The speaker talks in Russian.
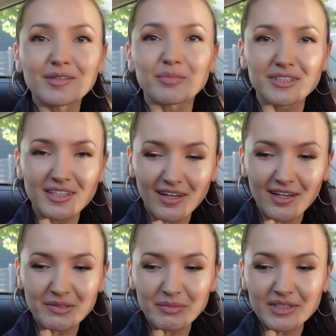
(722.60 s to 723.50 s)
и не
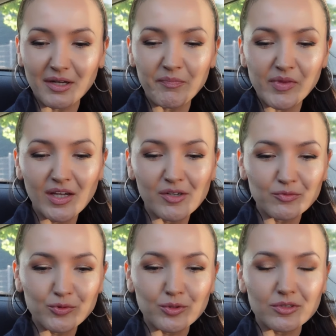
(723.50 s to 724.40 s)
потеряли меня.
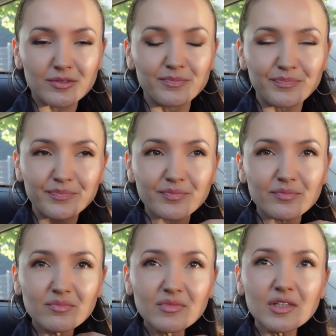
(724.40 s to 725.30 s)
Вот.
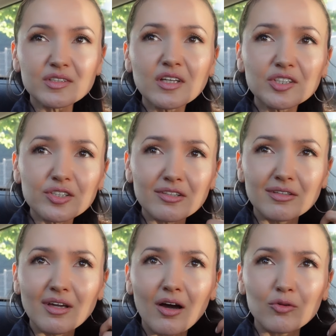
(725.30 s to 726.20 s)
Значит,
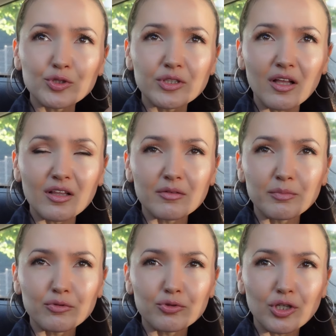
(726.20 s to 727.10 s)
я узнала,
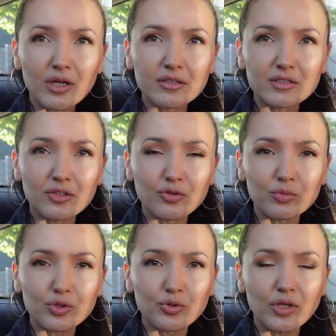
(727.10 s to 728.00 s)
получается, о
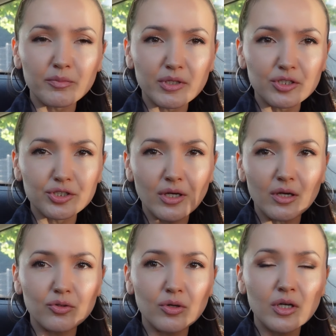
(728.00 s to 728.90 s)
том, что я
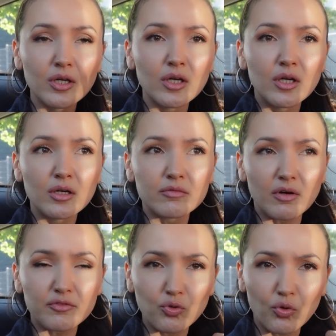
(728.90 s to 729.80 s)
переезжаю
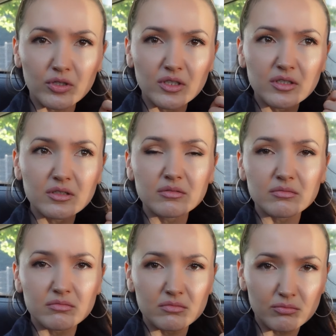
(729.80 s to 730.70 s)
во вторник,
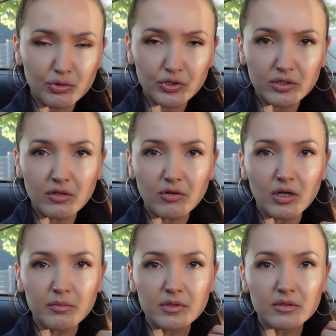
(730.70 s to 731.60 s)
после того,
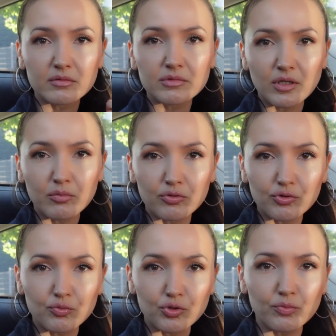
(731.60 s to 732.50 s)
как мы с работы
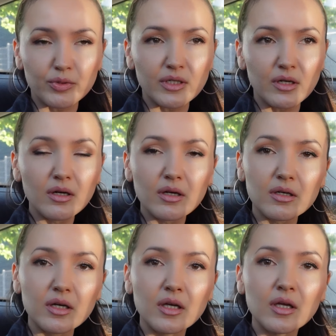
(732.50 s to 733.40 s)
с мужем
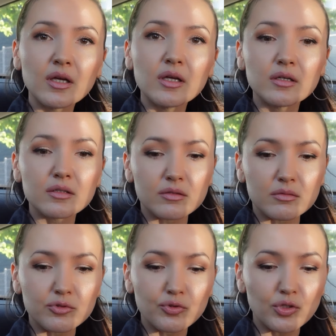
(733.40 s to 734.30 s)
приехали, э,
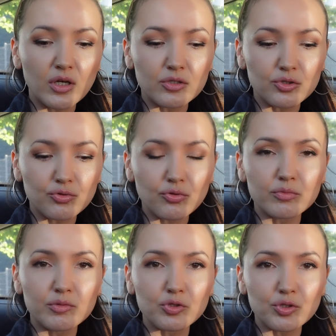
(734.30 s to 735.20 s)
мы узнали, что
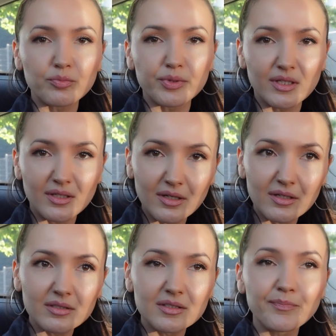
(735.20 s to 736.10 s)
мы можем
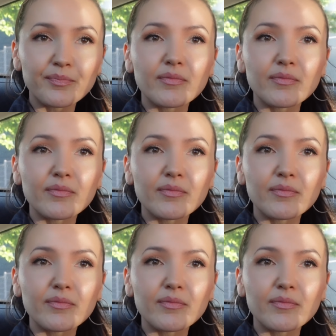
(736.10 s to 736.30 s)
переехать